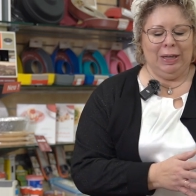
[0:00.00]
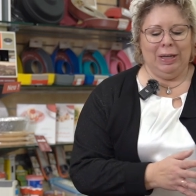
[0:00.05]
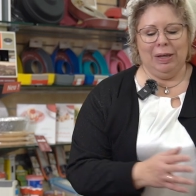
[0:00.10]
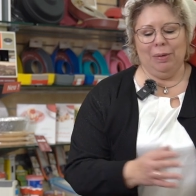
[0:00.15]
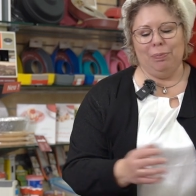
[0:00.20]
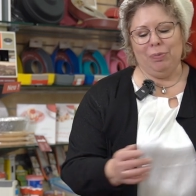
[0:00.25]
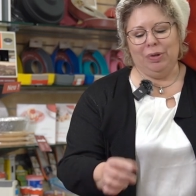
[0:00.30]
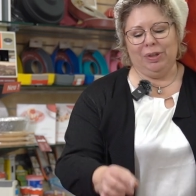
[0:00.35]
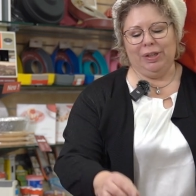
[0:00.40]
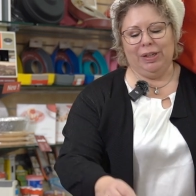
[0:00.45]

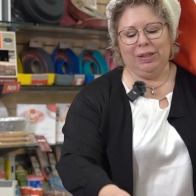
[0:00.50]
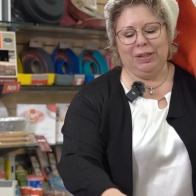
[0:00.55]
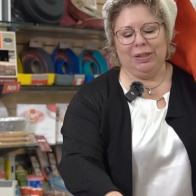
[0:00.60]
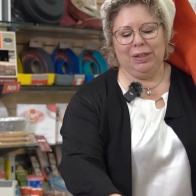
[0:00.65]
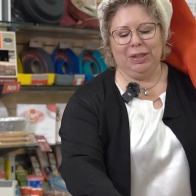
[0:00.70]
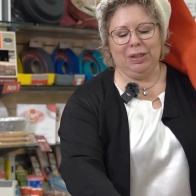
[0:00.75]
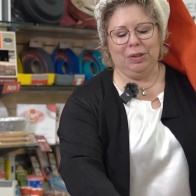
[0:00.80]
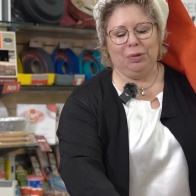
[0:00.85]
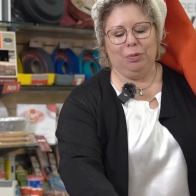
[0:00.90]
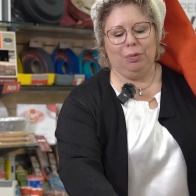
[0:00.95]
ermöglicht
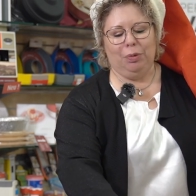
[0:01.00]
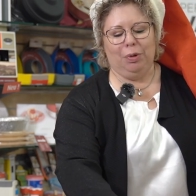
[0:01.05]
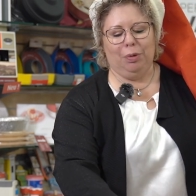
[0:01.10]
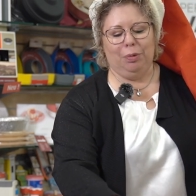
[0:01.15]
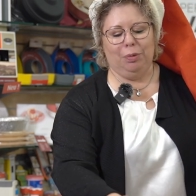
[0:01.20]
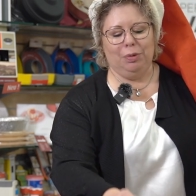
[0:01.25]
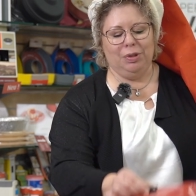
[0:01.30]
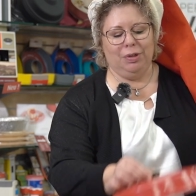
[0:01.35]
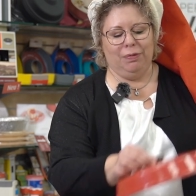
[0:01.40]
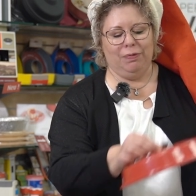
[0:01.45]
nicht
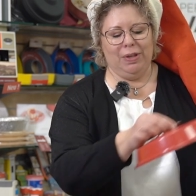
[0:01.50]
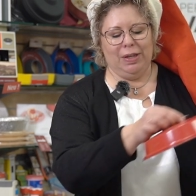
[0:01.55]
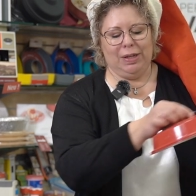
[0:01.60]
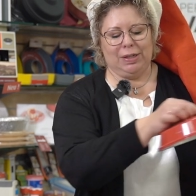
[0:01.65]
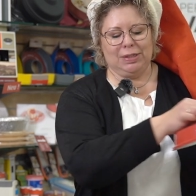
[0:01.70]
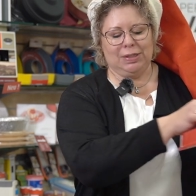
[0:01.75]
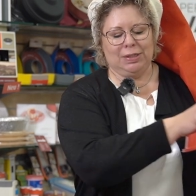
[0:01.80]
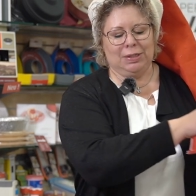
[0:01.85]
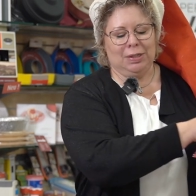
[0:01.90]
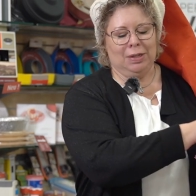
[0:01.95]
nur
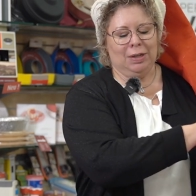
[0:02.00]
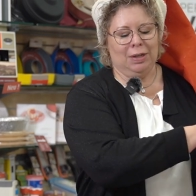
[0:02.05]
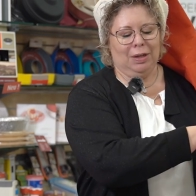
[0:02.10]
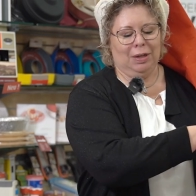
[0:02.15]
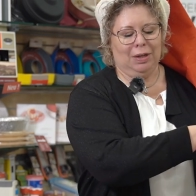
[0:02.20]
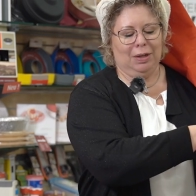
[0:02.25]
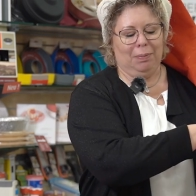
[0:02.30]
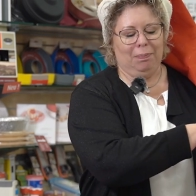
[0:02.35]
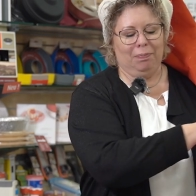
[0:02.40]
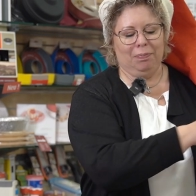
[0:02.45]
unterwegs
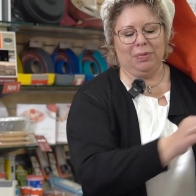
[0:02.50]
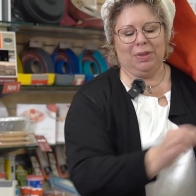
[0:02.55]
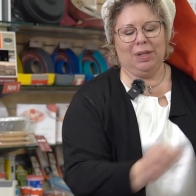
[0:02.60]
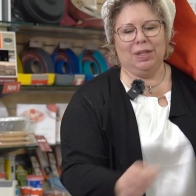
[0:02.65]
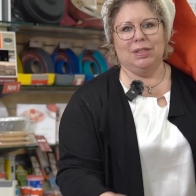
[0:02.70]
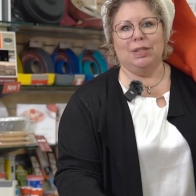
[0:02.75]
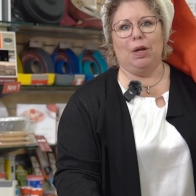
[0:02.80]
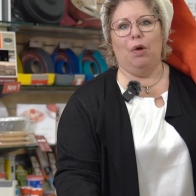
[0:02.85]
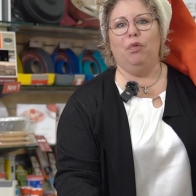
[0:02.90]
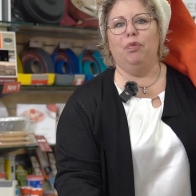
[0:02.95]
ähm,
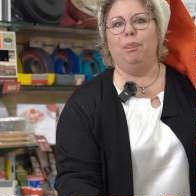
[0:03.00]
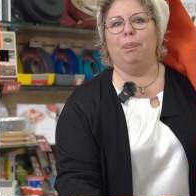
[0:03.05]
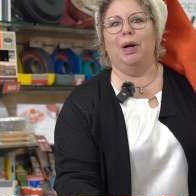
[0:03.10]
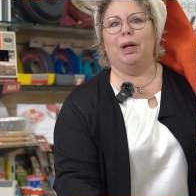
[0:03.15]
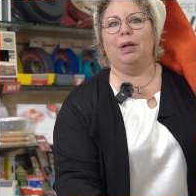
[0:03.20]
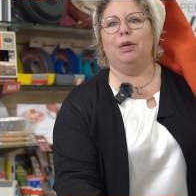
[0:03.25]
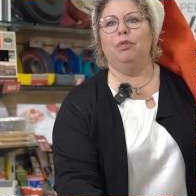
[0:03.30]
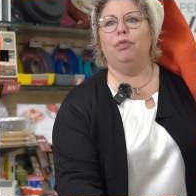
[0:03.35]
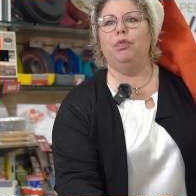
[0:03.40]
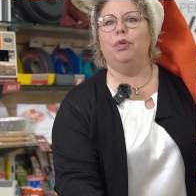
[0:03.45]
das
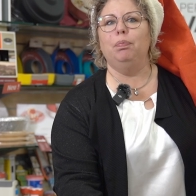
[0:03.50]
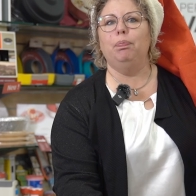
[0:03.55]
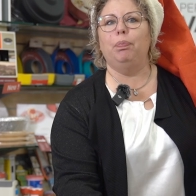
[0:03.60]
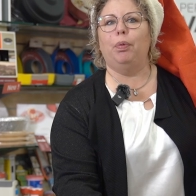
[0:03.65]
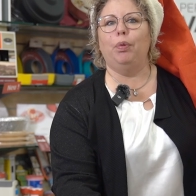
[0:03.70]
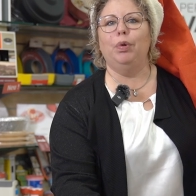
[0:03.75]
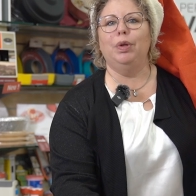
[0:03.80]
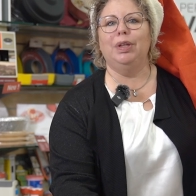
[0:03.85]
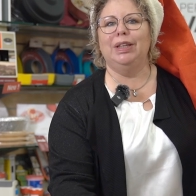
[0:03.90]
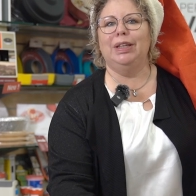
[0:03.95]
Aufbacken von
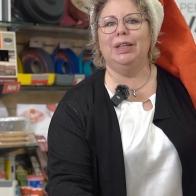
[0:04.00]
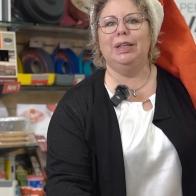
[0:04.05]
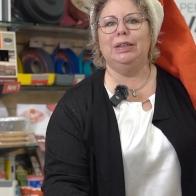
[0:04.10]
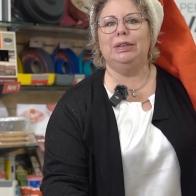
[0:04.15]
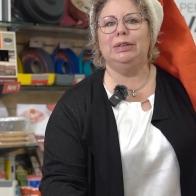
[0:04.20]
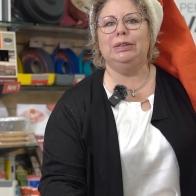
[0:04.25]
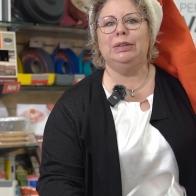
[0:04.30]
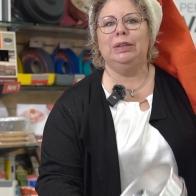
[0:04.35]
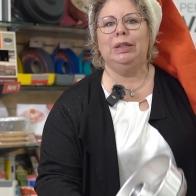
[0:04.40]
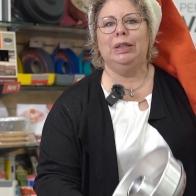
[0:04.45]

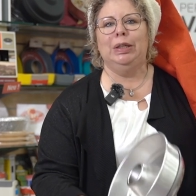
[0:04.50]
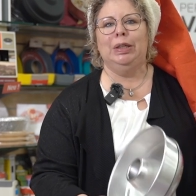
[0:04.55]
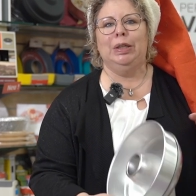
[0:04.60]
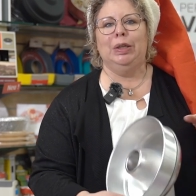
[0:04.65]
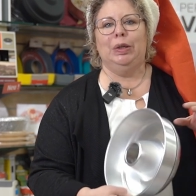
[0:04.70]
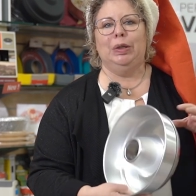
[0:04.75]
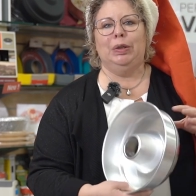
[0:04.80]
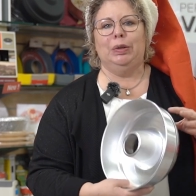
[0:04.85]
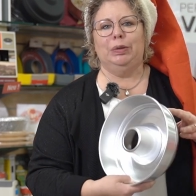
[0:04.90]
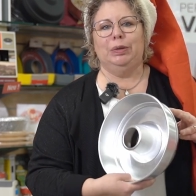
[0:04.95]
Brötchen
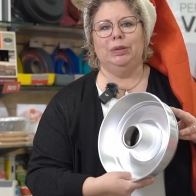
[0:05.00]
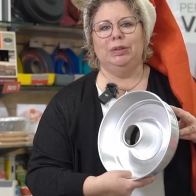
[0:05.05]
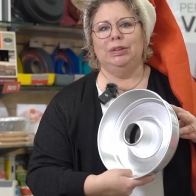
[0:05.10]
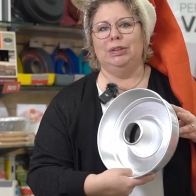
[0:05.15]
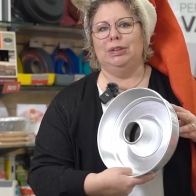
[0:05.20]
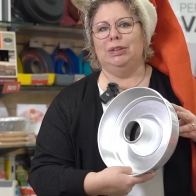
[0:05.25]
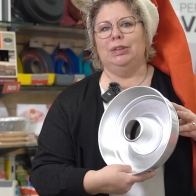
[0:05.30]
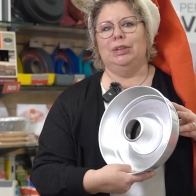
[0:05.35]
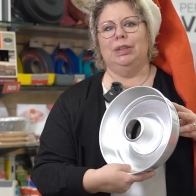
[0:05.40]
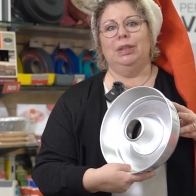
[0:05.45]

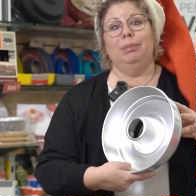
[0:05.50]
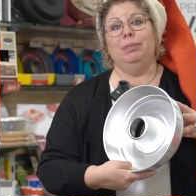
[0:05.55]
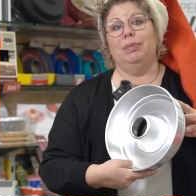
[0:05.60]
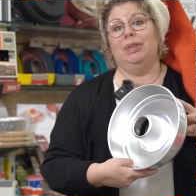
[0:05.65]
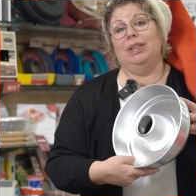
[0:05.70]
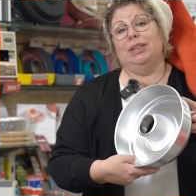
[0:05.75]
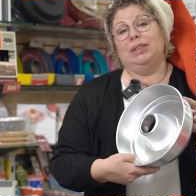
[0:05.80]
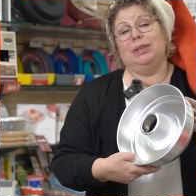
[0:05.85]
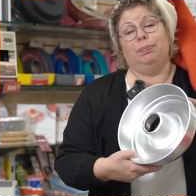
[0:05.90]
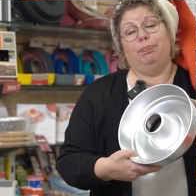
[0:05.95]
und ähm,
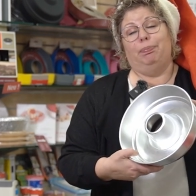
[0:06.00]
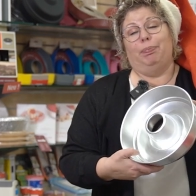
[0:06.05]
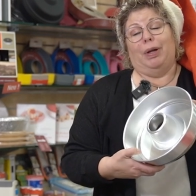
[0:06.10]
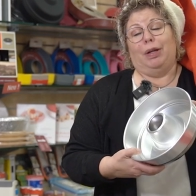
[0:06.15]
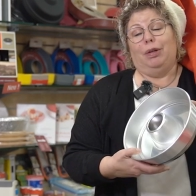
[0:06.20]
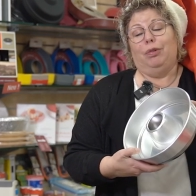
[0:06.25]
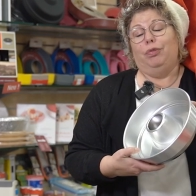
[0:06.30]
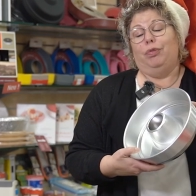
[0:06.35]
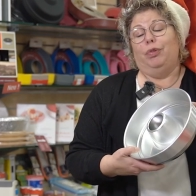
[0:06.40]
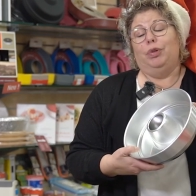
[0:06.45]
das
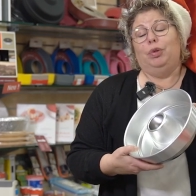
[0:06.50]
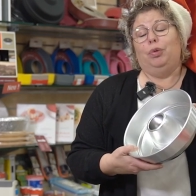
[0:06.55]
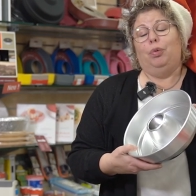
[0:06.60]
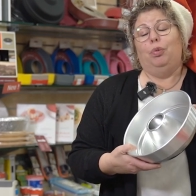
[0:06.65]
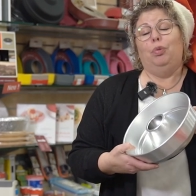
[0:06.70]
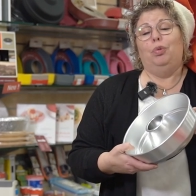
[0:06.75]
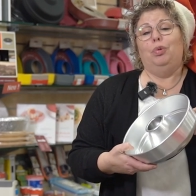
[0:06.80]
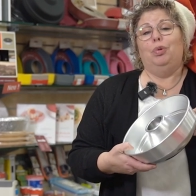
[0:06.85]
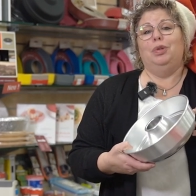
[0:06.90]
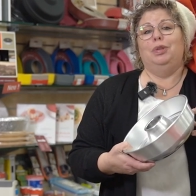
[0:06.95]
Backen von
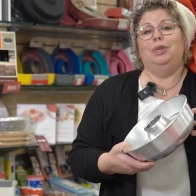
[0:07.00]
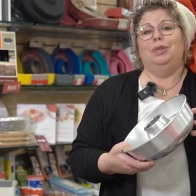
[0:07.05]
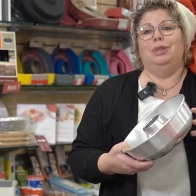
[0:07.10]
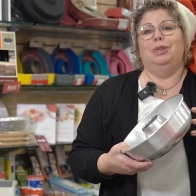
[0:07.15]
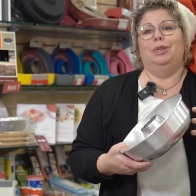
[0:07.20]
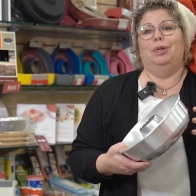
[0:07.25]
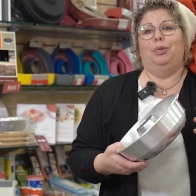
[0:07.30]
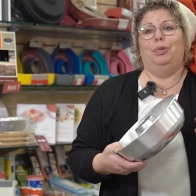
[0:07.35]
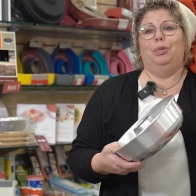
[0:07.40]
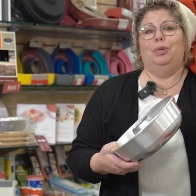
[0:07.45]

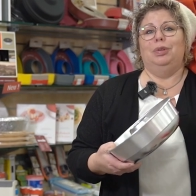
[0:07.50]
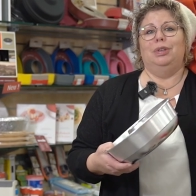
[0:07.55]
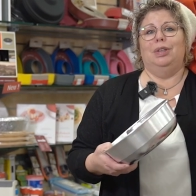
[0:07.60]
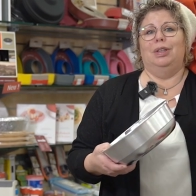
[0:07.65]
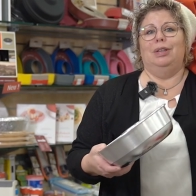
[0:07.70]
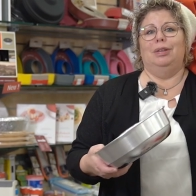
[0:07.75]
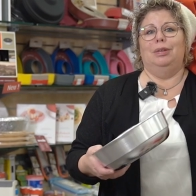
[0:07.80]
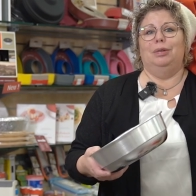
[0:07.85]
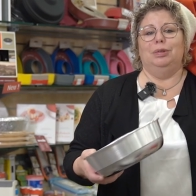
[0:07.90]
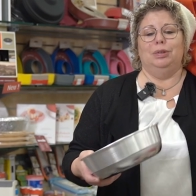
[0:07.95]
Kuchen
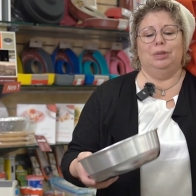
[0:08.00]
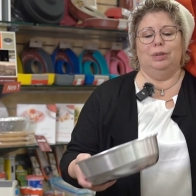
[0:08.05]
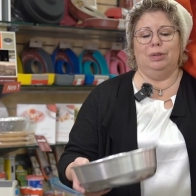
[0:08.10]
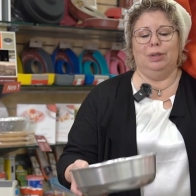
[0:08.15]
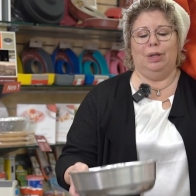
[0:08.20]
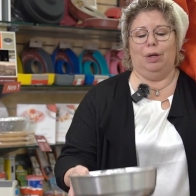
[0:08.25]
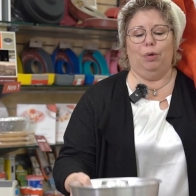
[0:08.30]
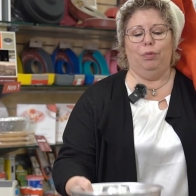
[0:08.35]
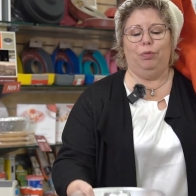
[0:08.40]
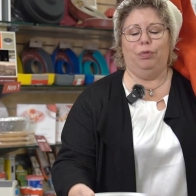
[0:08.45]
oder,
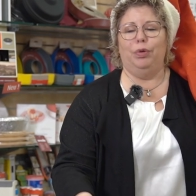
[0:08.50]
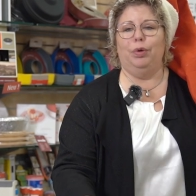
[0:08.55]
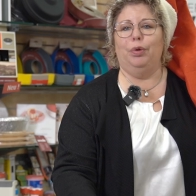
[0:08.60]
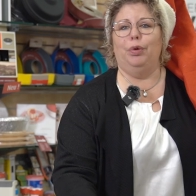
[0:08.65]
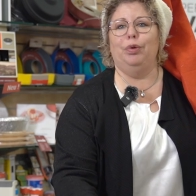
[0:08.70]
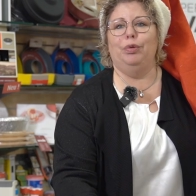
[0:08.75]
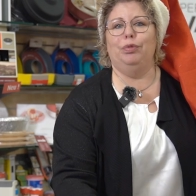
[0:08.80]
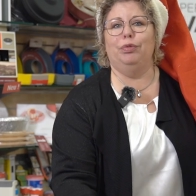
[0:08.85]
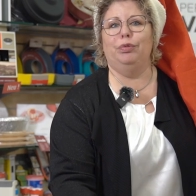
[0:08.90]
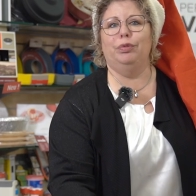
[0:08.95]
oder
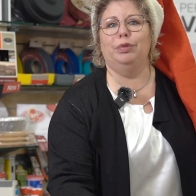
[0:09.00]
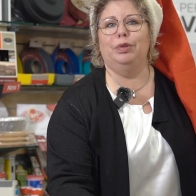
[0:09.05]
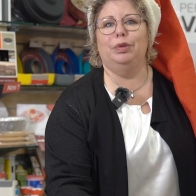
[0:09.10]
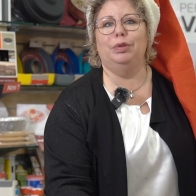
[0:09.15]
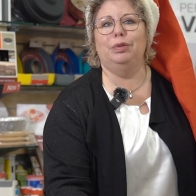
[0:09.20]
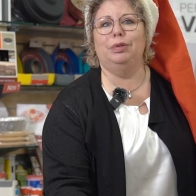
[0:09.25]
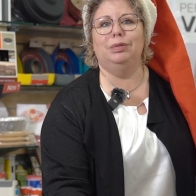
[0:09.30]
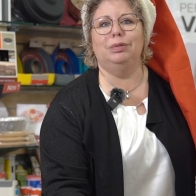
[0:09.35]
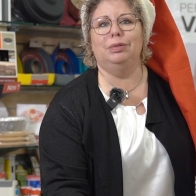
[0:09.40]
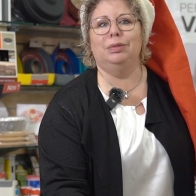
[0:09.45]

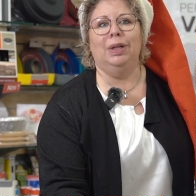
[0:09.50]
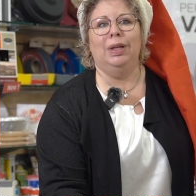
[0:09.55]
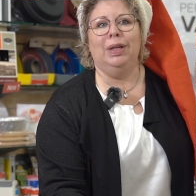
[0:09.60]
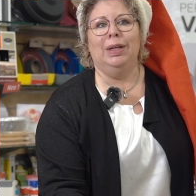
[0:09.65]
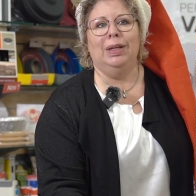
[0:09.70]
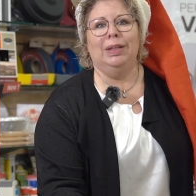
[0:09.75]
Aufläufen,